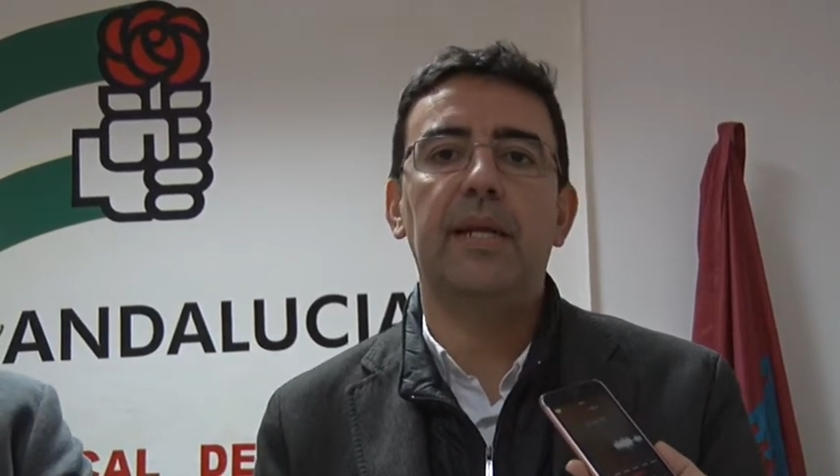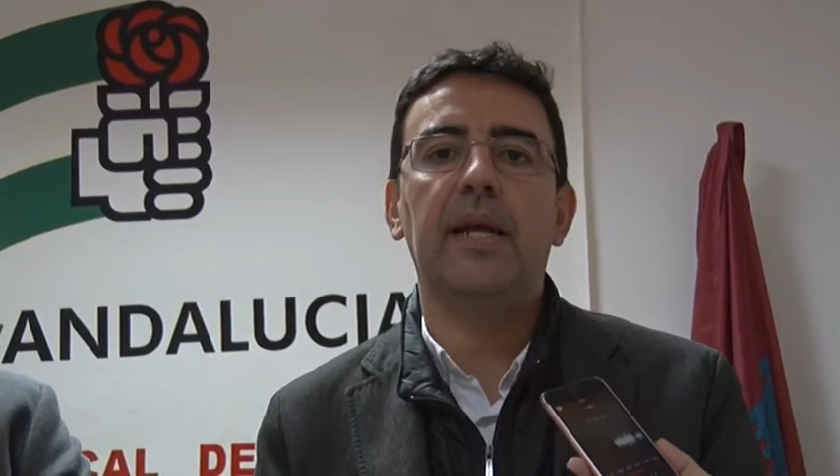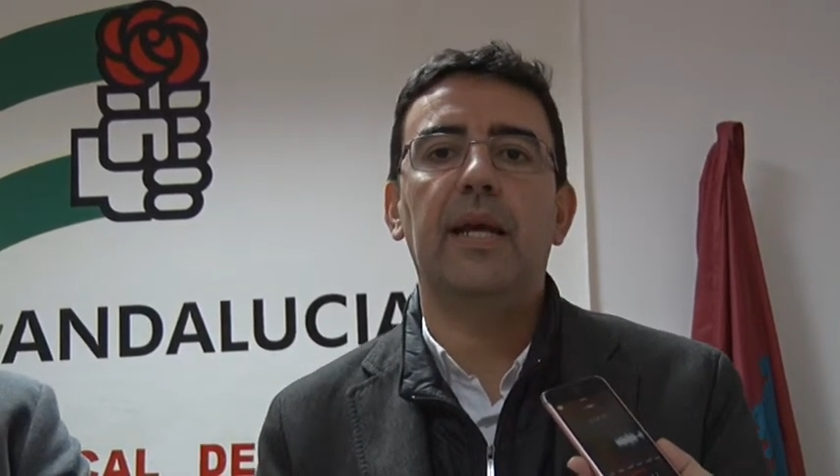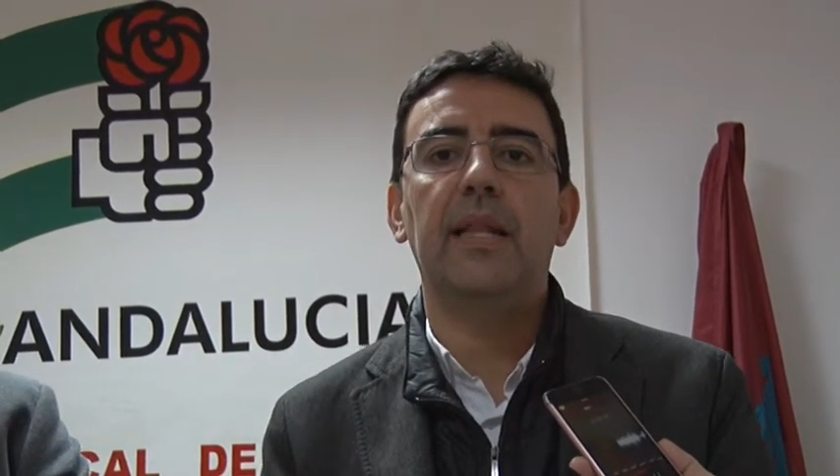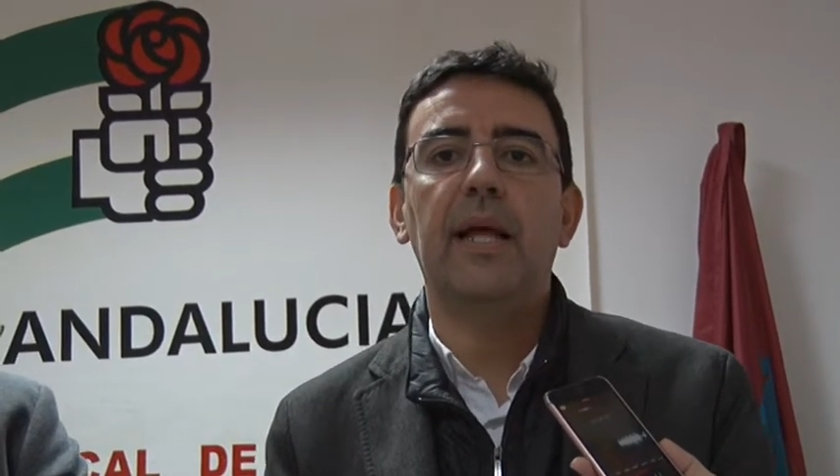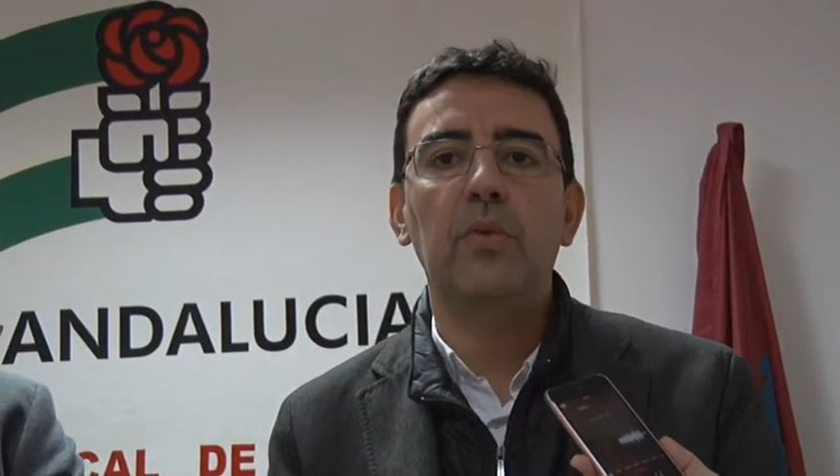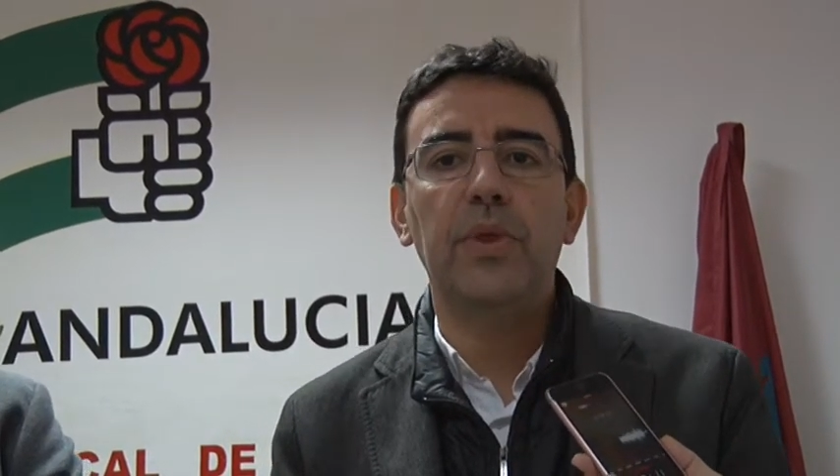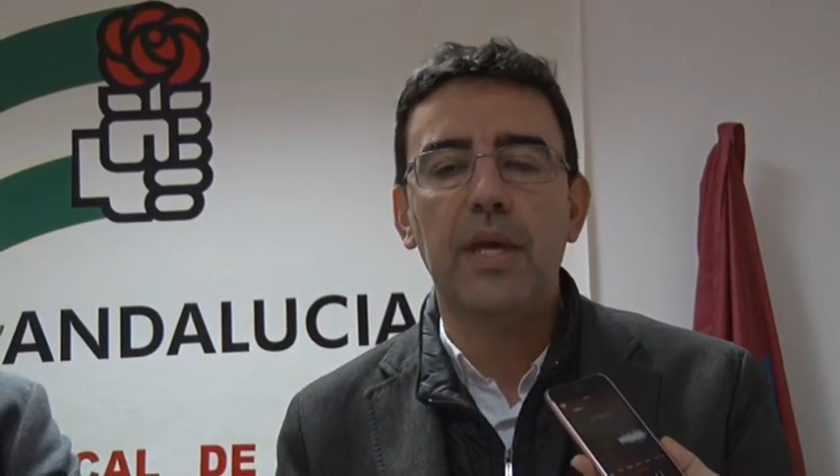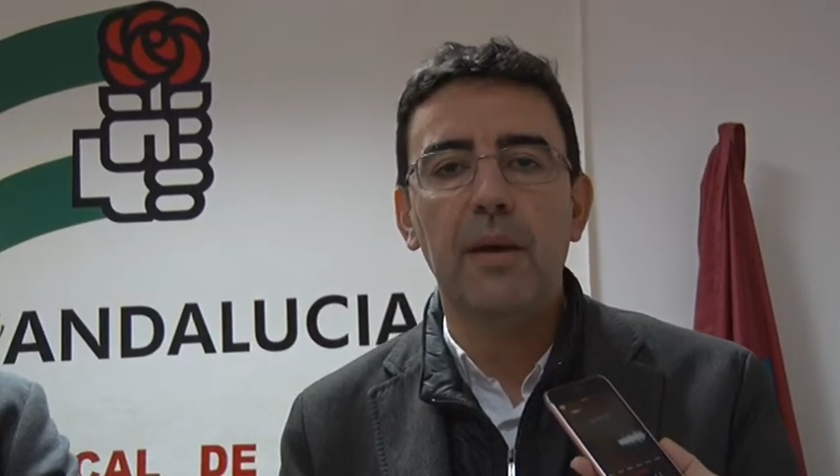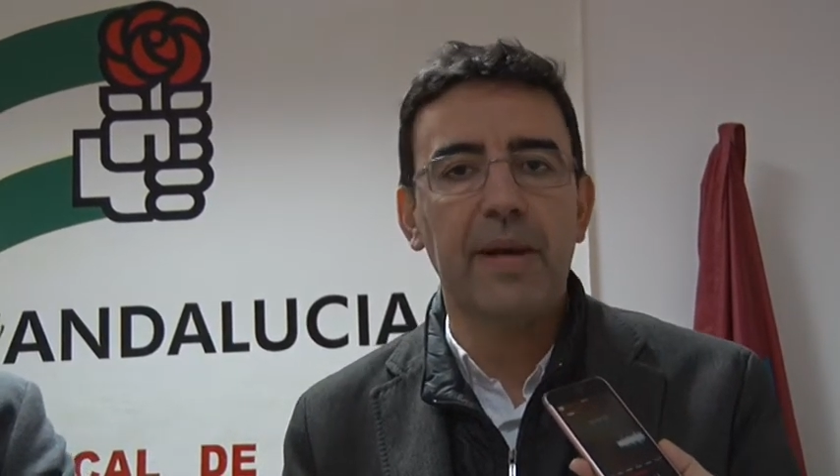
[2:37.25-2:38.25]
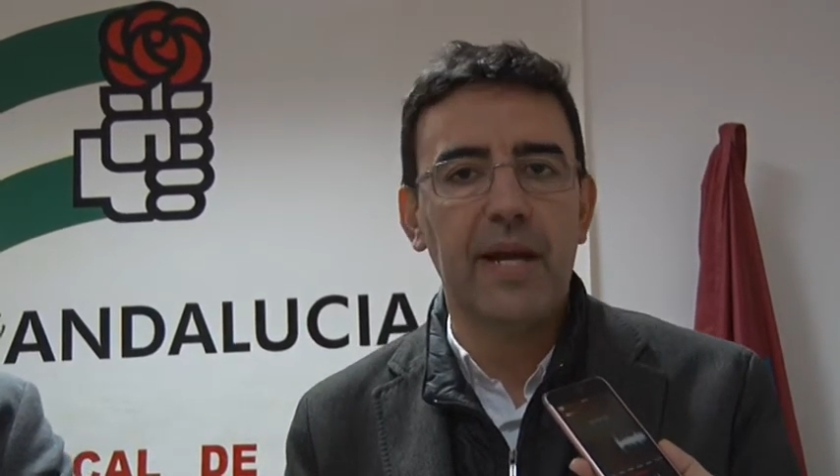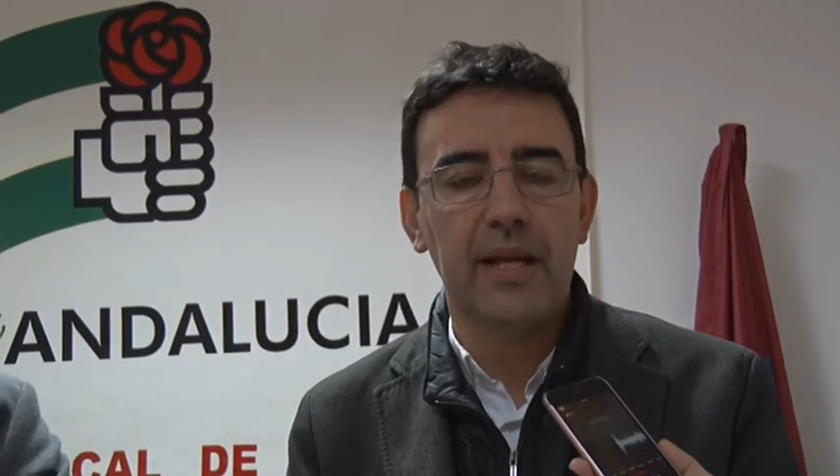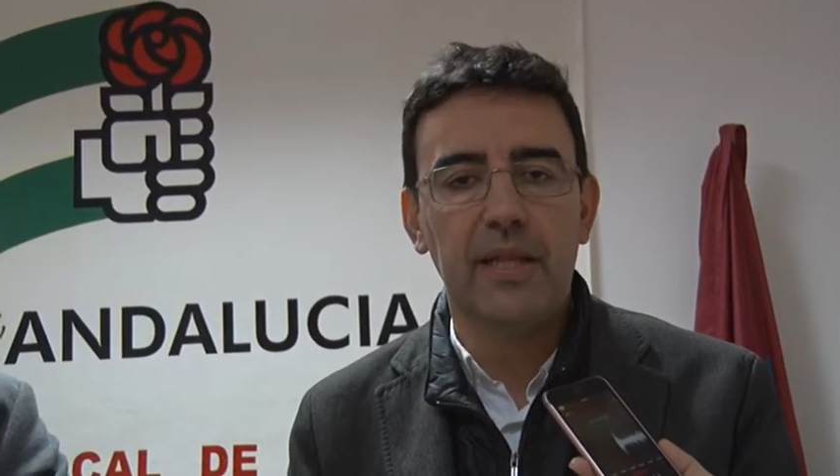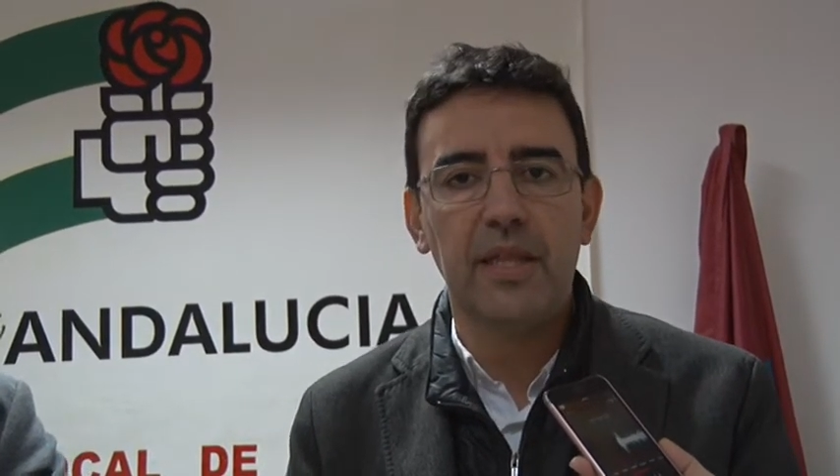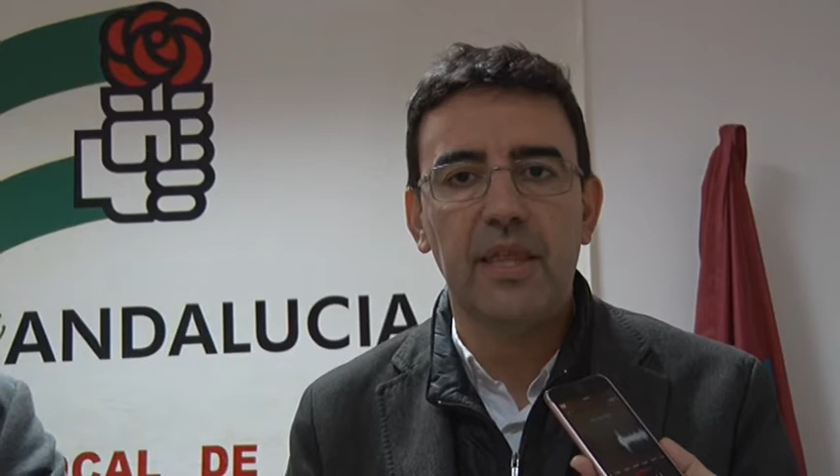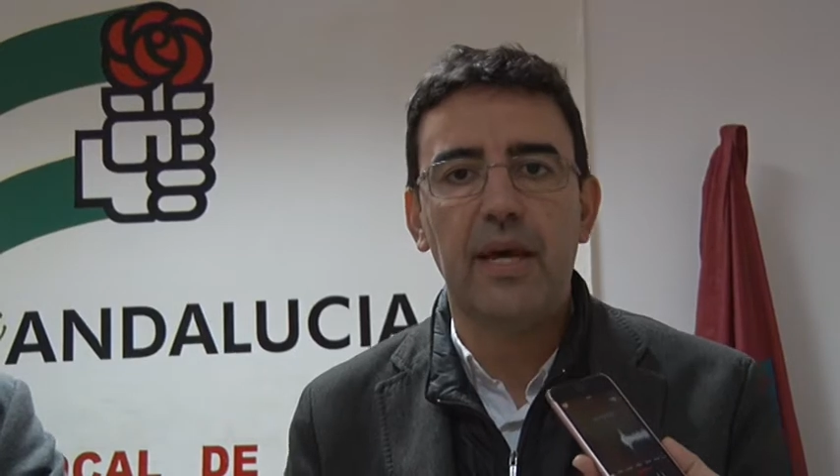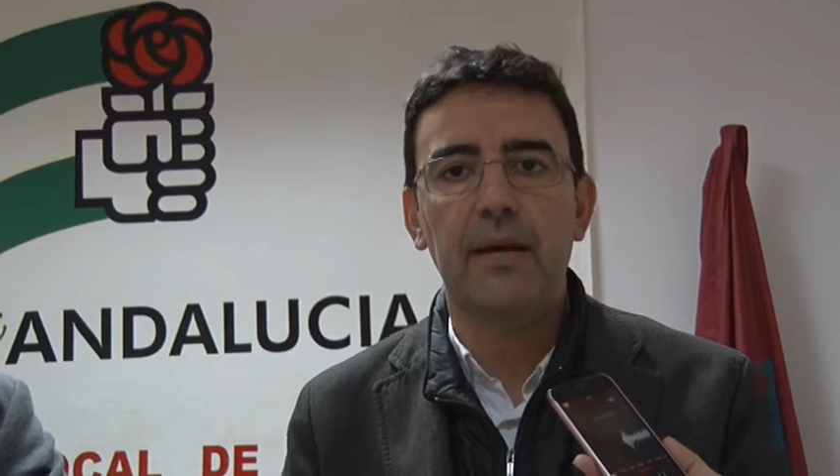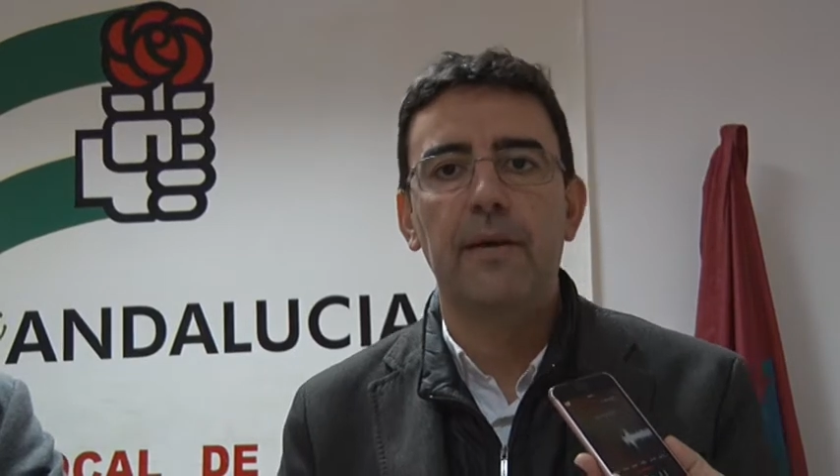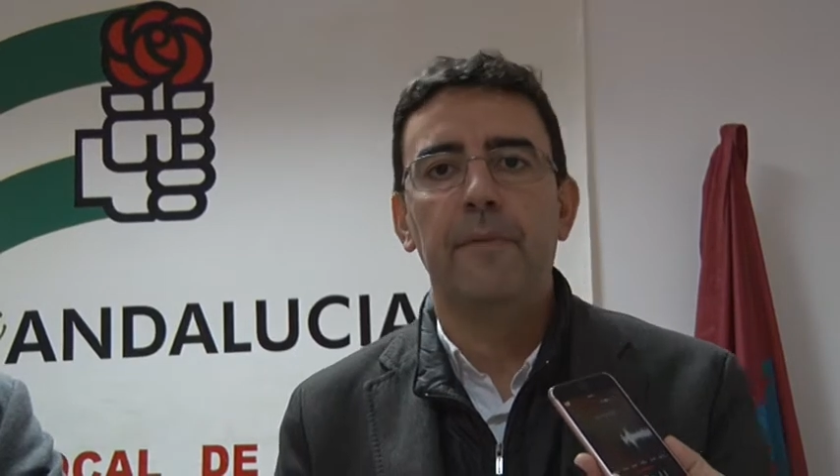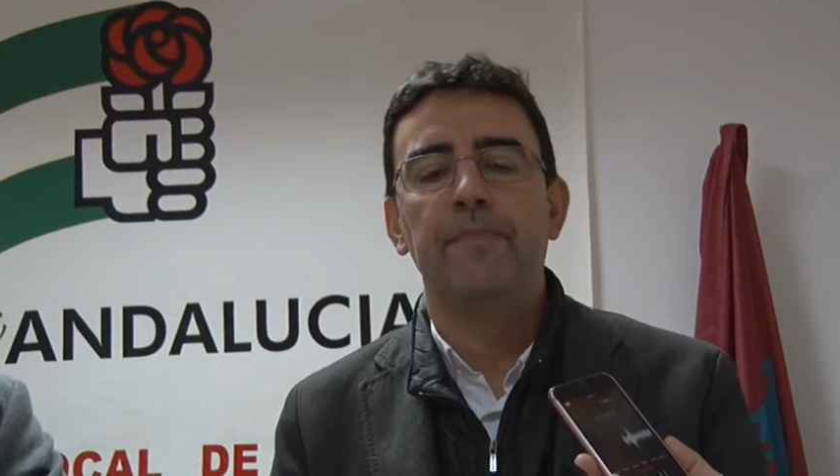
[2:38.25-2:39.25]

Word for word: en Andalucía para garantizar